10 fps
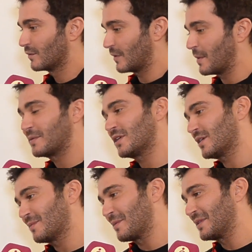فما
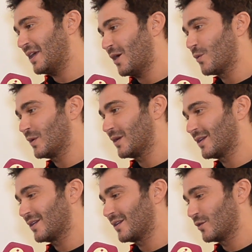بدي ما بدي احول
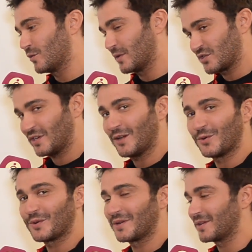اليوم نجاح
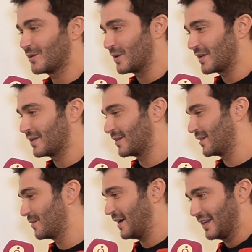الاغنيه وهيدا
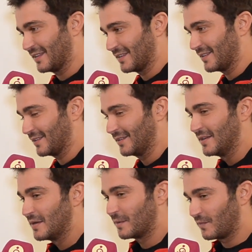لمحل تاني
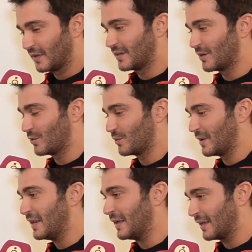بفضل انه
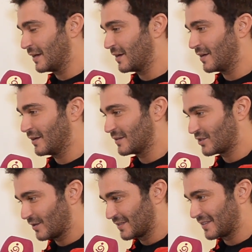ما احكي الا عن
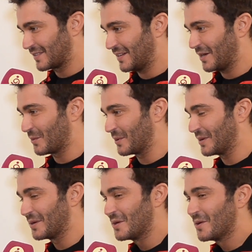القصص
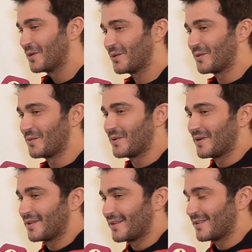الحلوه
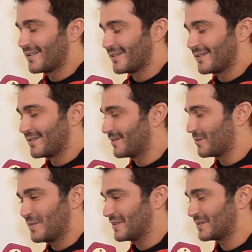
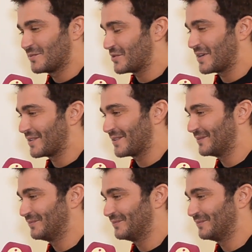وبس مش اكثر